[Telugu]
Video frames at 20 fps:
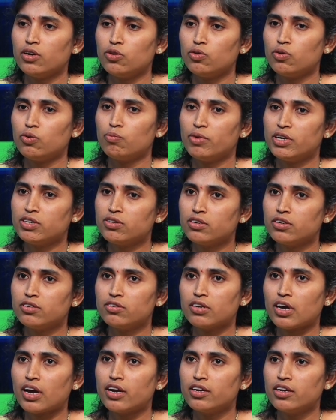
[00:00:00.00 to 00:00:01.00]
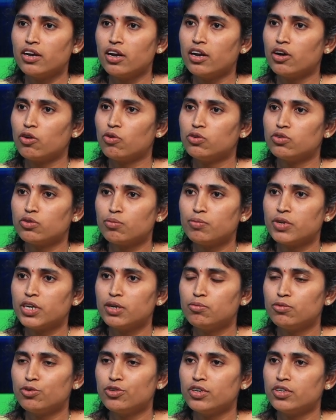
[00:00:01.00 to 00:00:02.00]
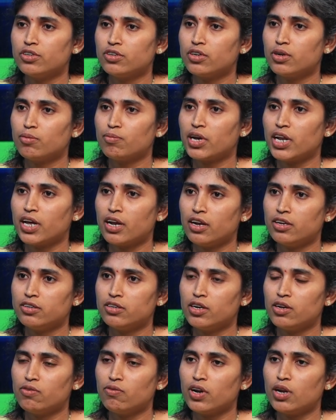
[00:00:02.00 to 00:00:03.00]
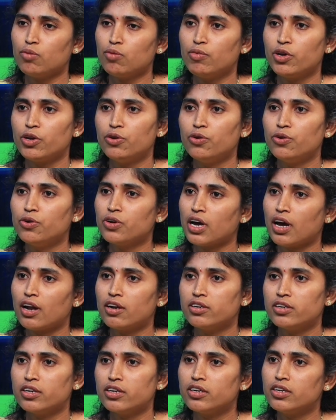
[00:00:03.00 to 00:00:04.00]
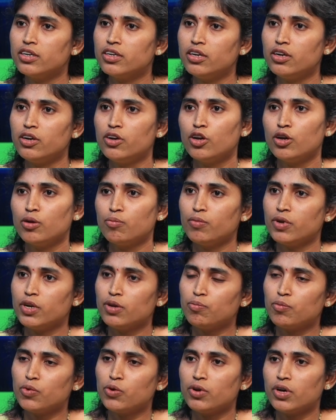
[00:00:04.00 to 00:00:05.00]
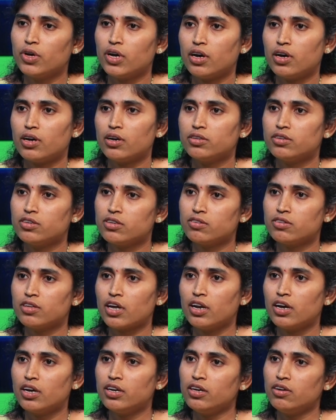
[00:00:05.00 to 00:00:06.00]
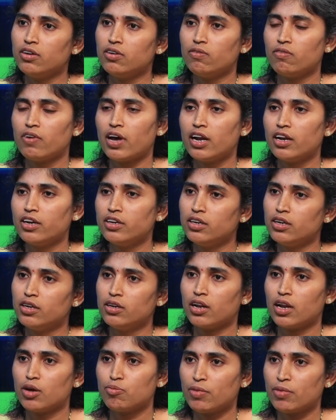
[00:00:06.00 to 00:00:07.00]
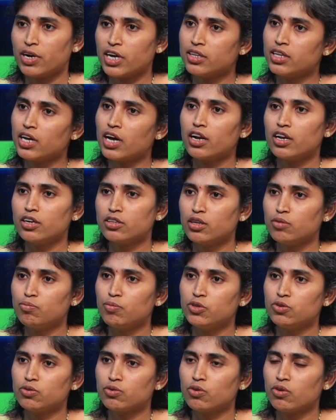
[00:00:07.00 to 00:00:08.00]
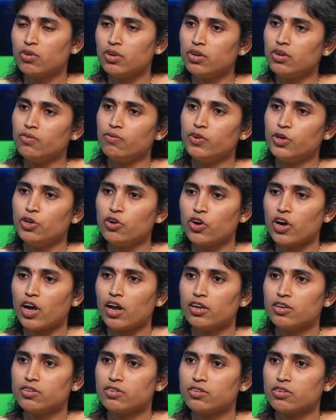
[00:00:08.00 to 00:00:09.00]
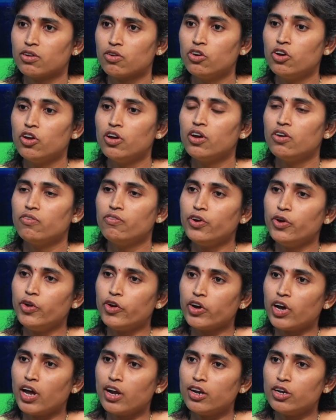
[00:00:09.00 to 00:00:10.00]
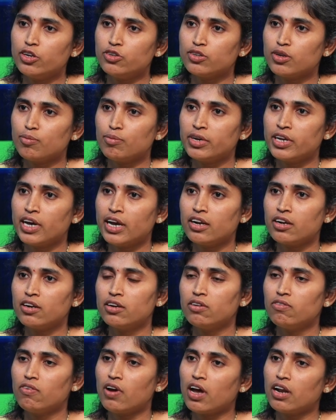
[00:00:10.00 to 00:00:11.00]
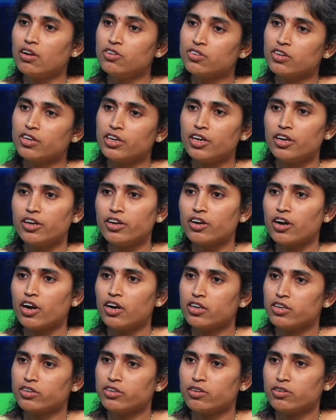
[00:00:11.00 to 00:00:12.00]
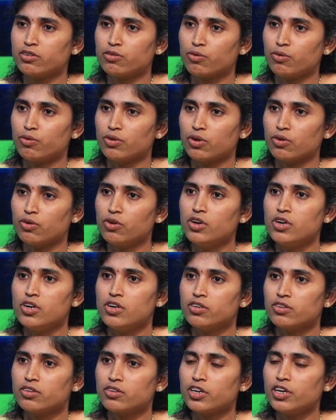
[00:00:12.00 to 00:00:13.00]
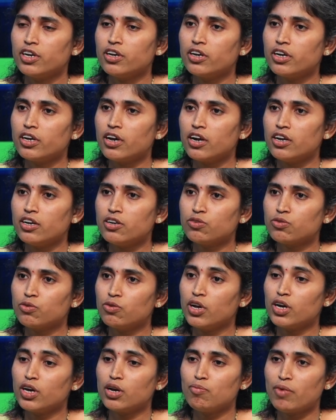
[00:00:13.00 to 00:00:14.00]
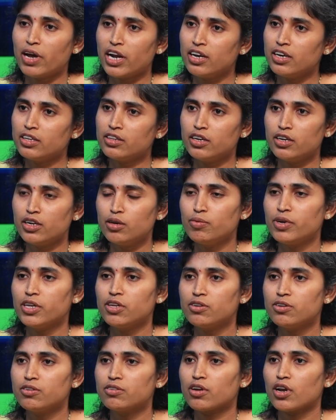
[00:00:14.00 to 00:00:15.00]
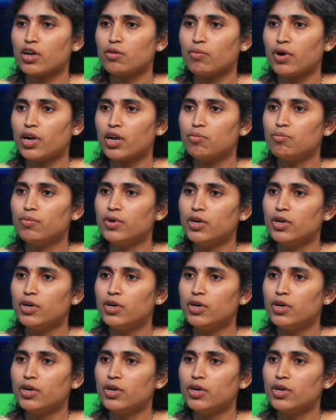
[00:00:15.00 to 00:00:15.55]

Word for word: ఏదో మెసేజ్ చాటింగ్లో కొంచెం టెంప్ట్ చేయడం కానీ అట్లా చేయడం వల్ల మీరు న్యూడ్ కాల్ చేయండి మేము కూడా చేస్తానని వాళ్ళని ఇట్లా మన దారిలోకి తెప్పించుకొని వీడియో కాల్ చేస్తారు వీడియో కాల్ చేసినప్పుడు డైరెక్ట్ వాళ్ళు స్క్రీన్ రికార్డ్ చేసేసుకుంటారు స్క్రీన్ hmm. రికార్డ్ చేసుకున్నాక మళ్ళీ ఇతన్నే బెదిరిస్తారు అనమాట